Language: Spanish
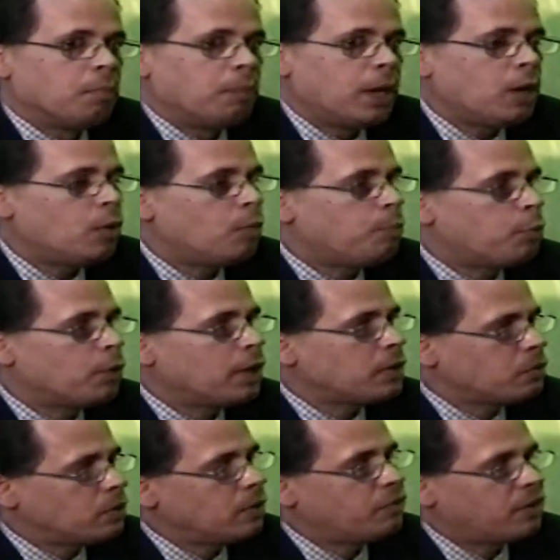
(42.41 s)
pero podría
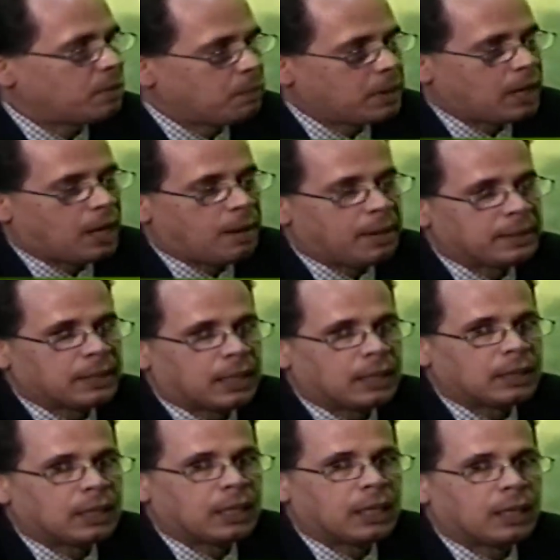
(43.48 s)
ser una enfermedad
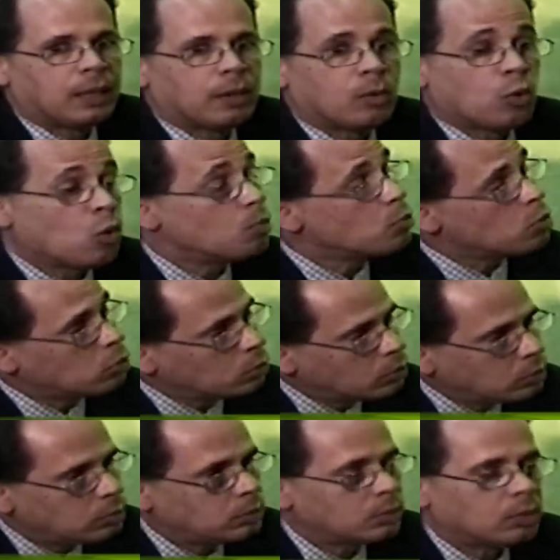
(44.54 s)
bastante
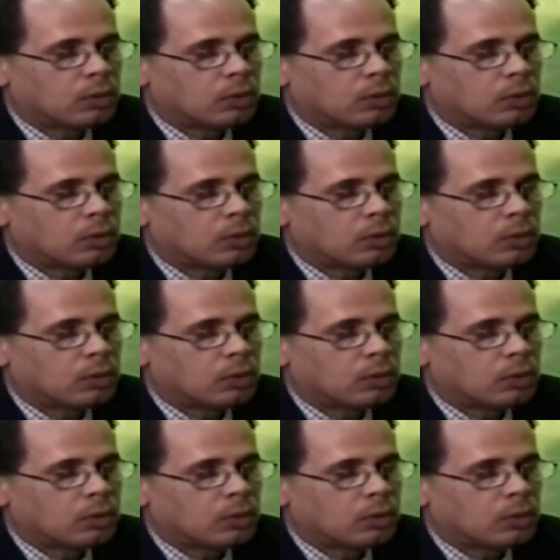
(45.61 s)
común,